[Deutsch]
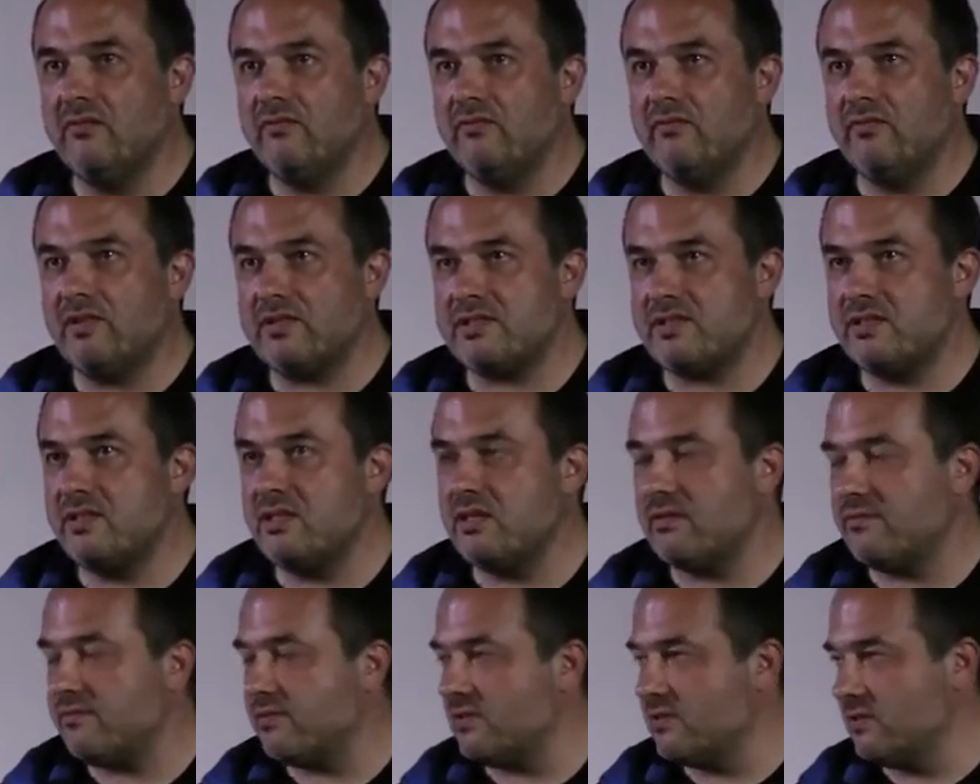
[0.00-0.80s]
was die
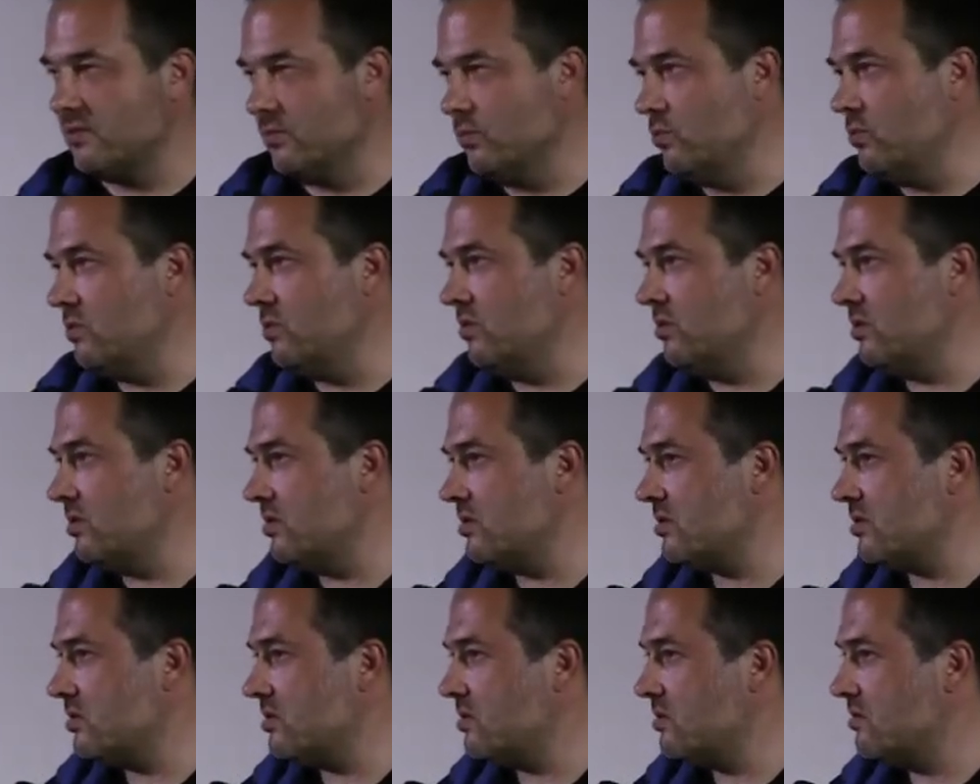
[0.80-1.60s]
da versuchen,
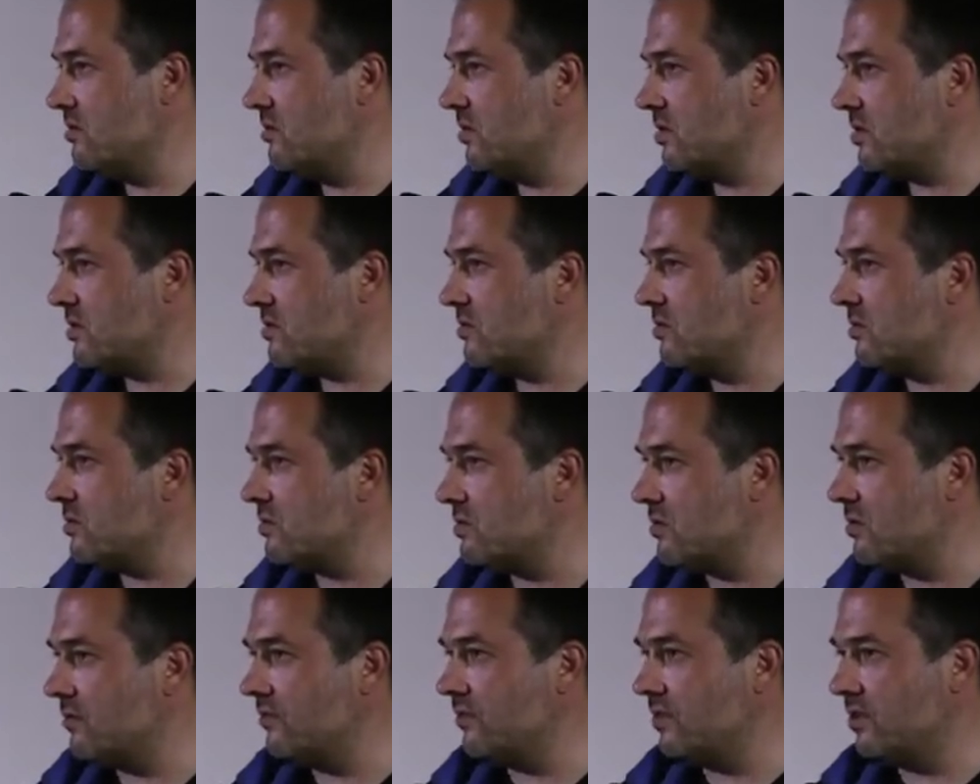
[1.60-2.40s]
ist jetzt noch
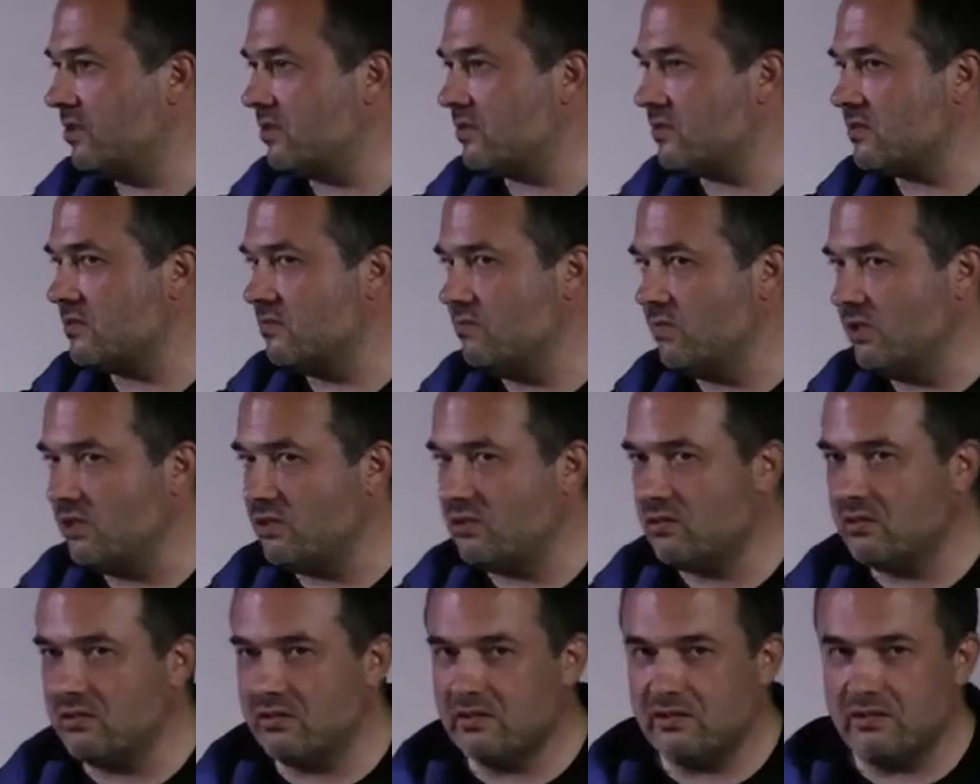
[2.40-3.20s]
so auf den letzten
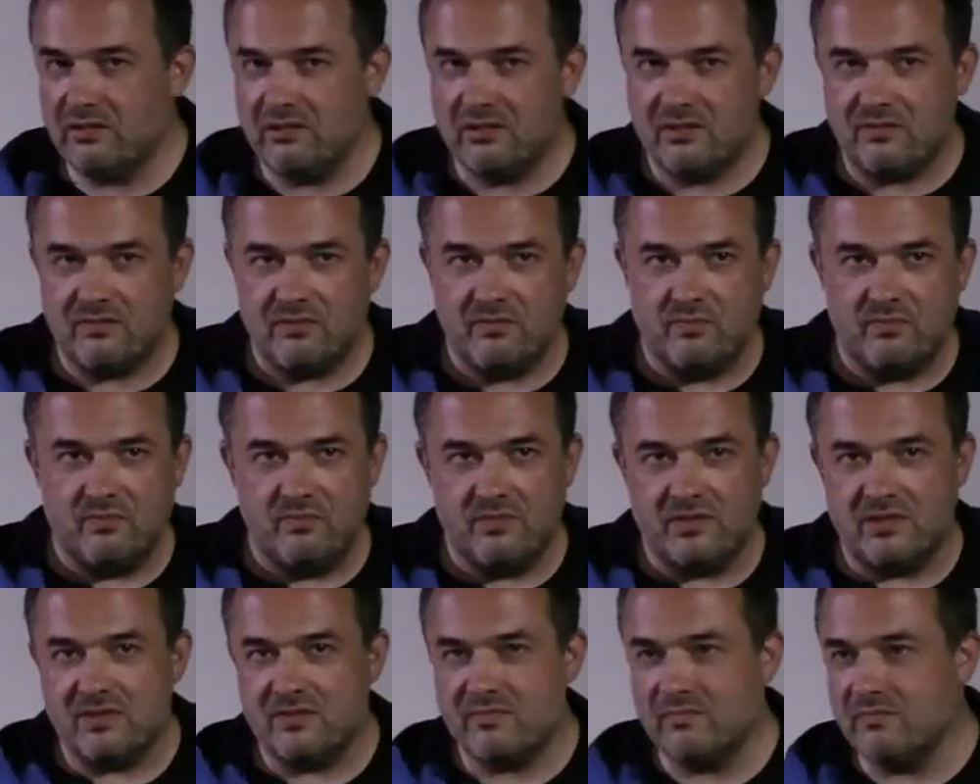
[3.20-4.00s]
Metern, ähnlich wie
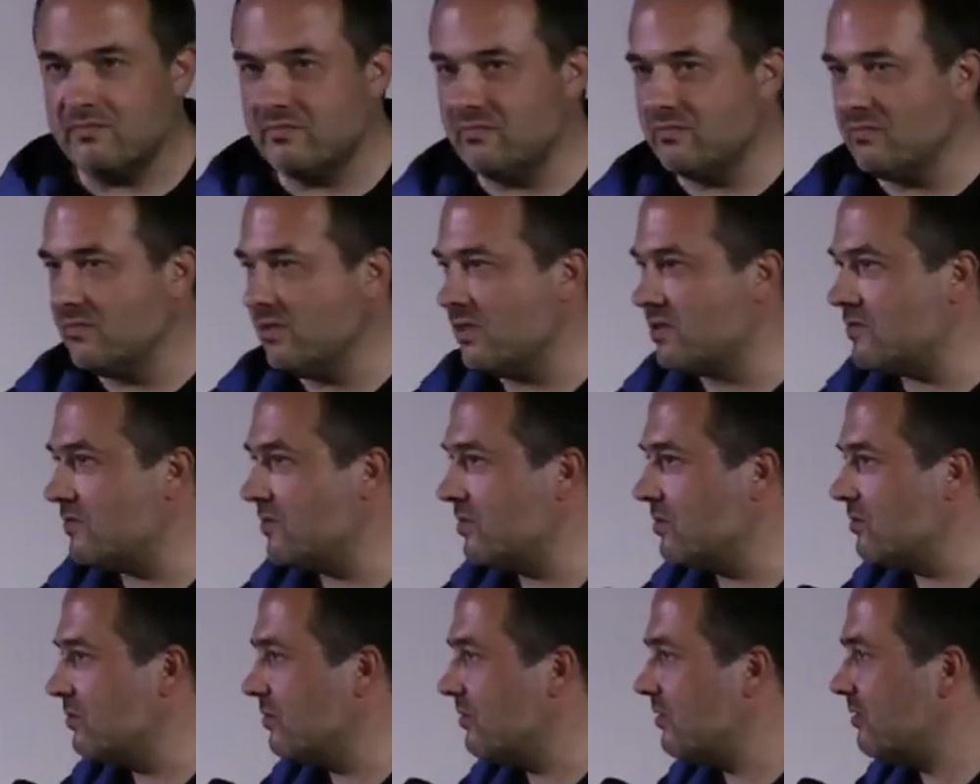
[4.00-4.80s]
mit diesem
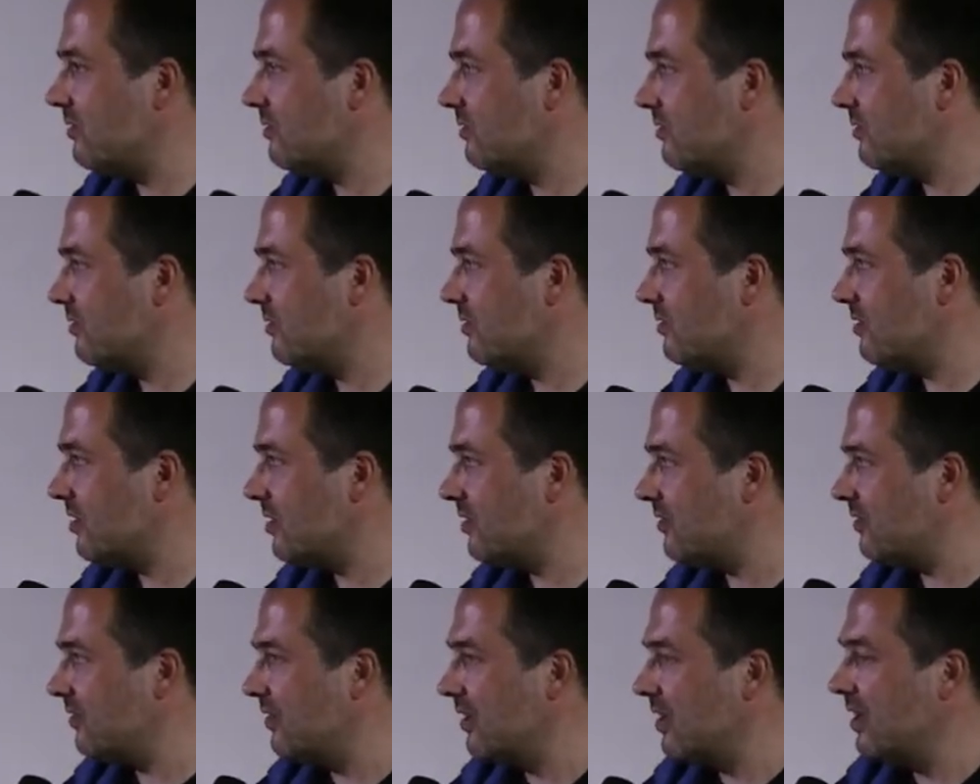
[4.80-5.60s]

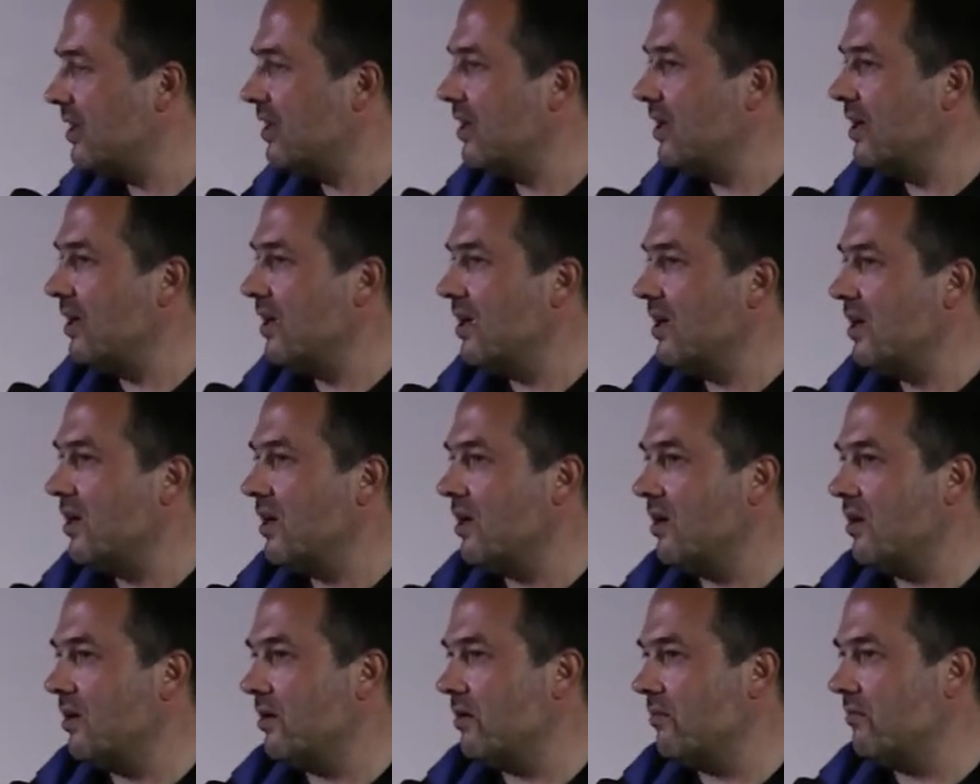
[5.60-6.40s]
Netzwerkdurchsetzungsgesetz,
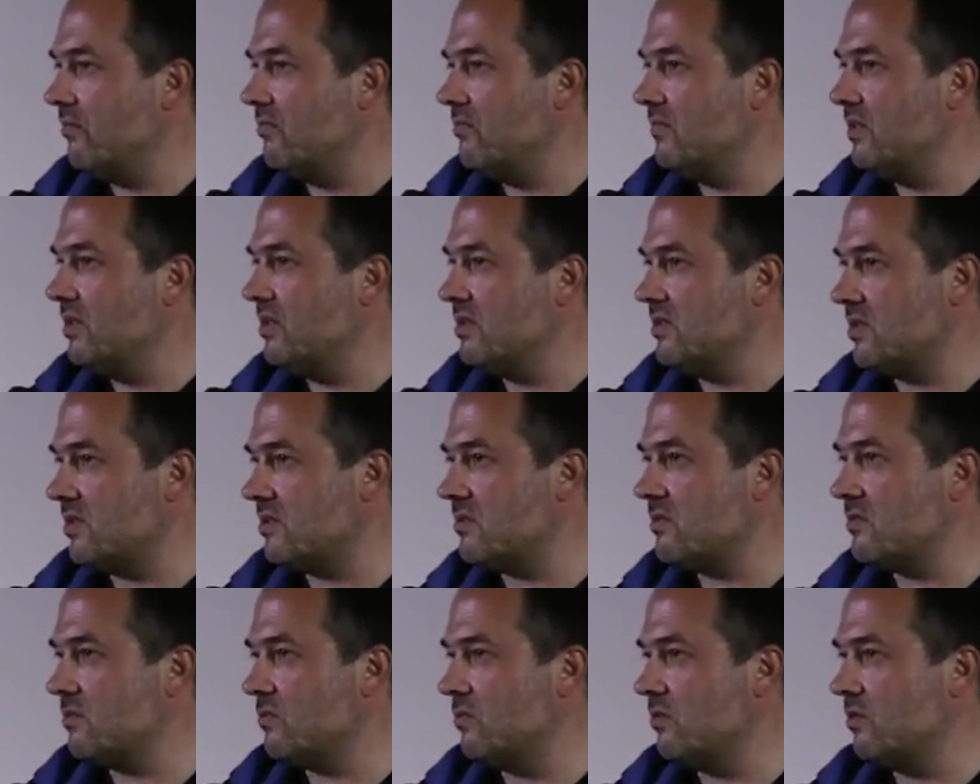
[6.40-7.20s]
ähm, eine
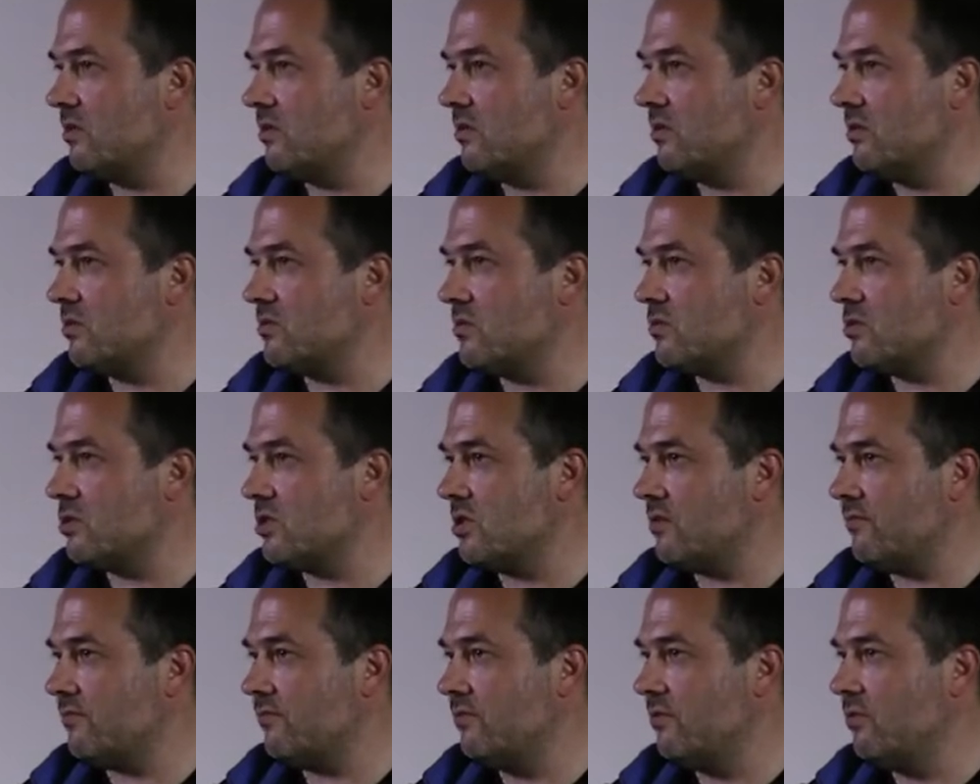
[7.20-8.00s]
Gesetzesgrundlage zu
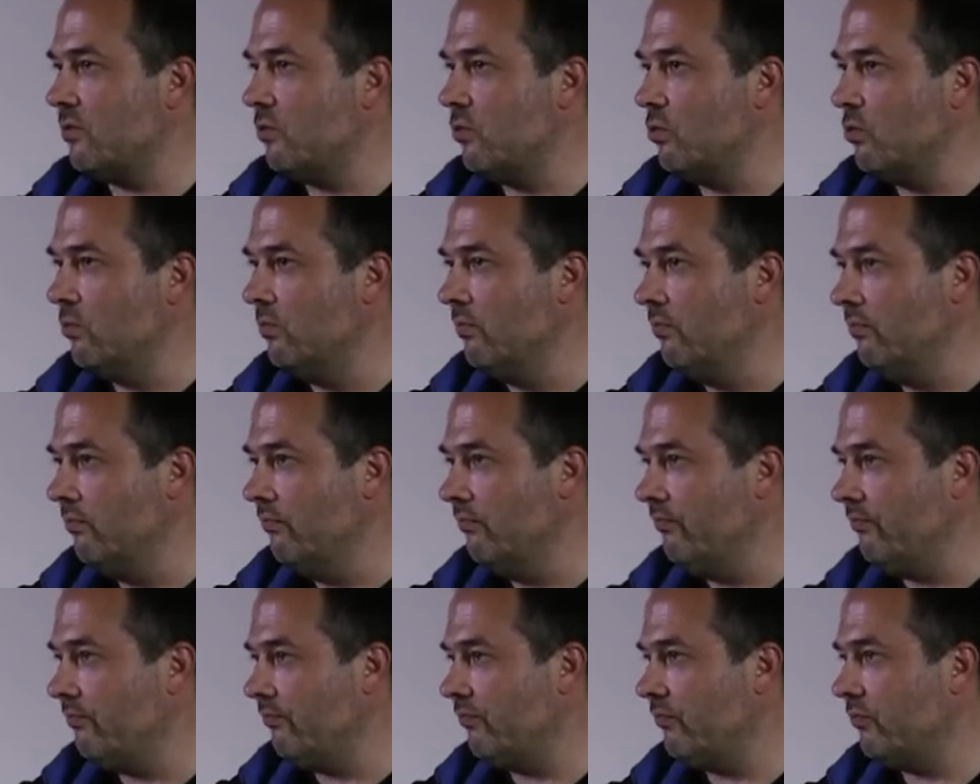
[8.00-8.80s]
schaffen, um
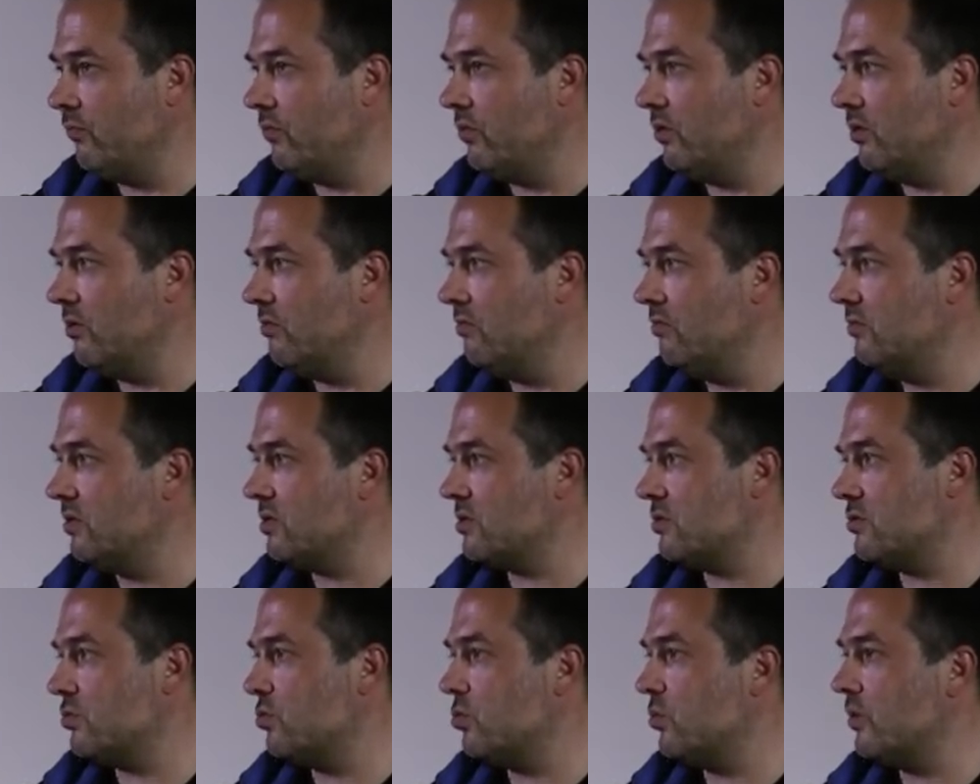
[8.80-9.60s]

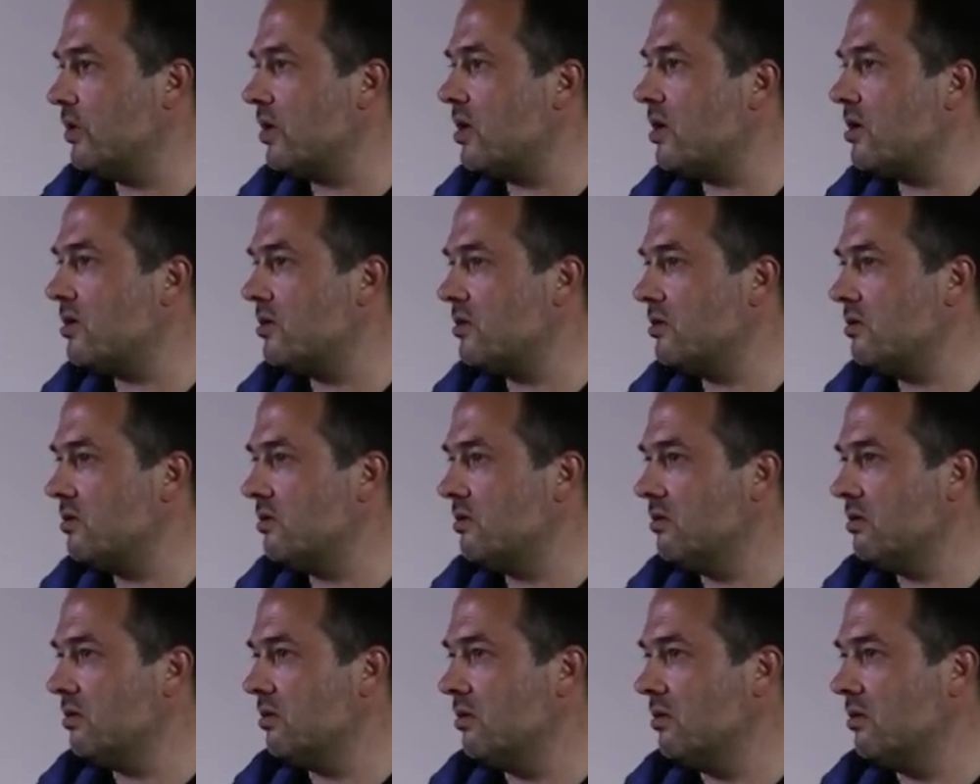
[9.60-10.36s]
mit Trojanern